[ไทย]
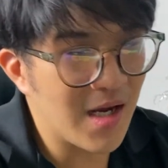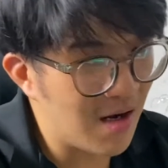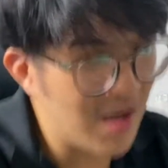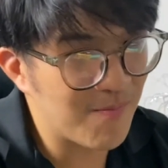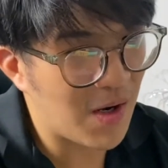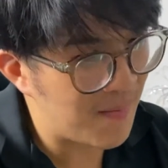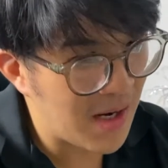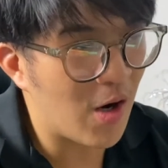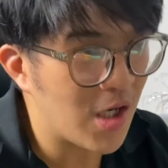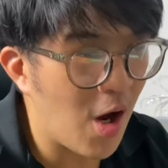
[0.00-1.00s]
ก็ก็
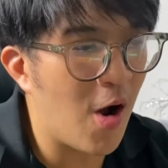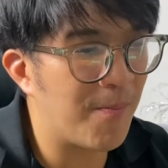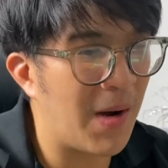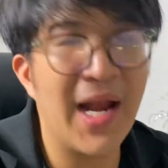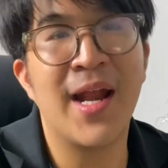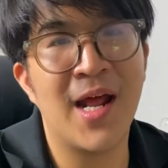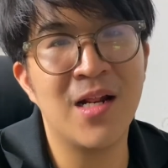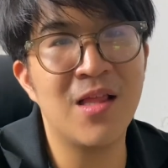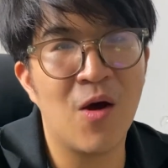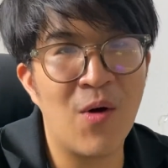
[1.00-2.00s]
ไม่ค่อยชอบขนาดนั้น
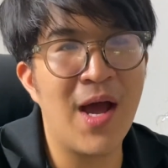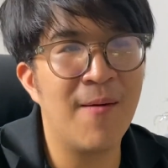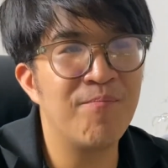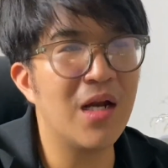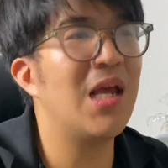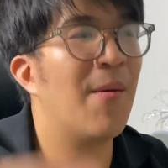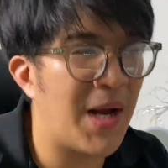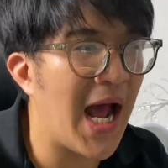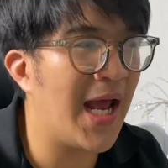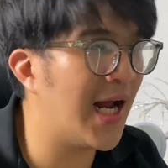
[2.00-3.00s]
แต่ว่าก็เถียง
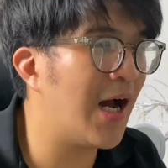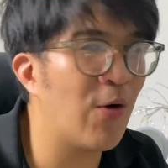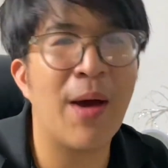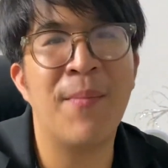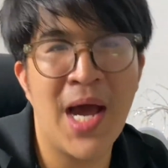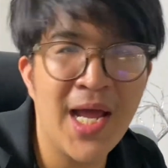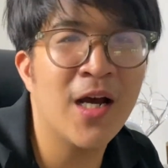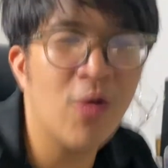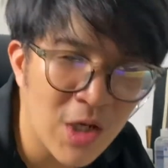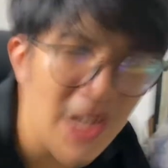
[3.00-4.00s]
ไม่ได้นะเขาทำมาให้
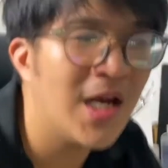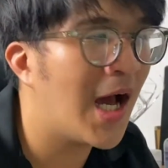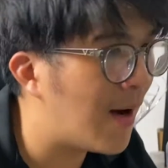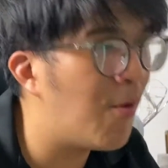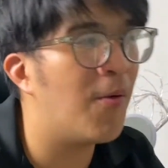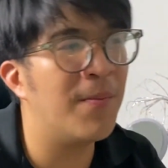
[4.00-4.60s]
ก็ต้องกินนะครับผม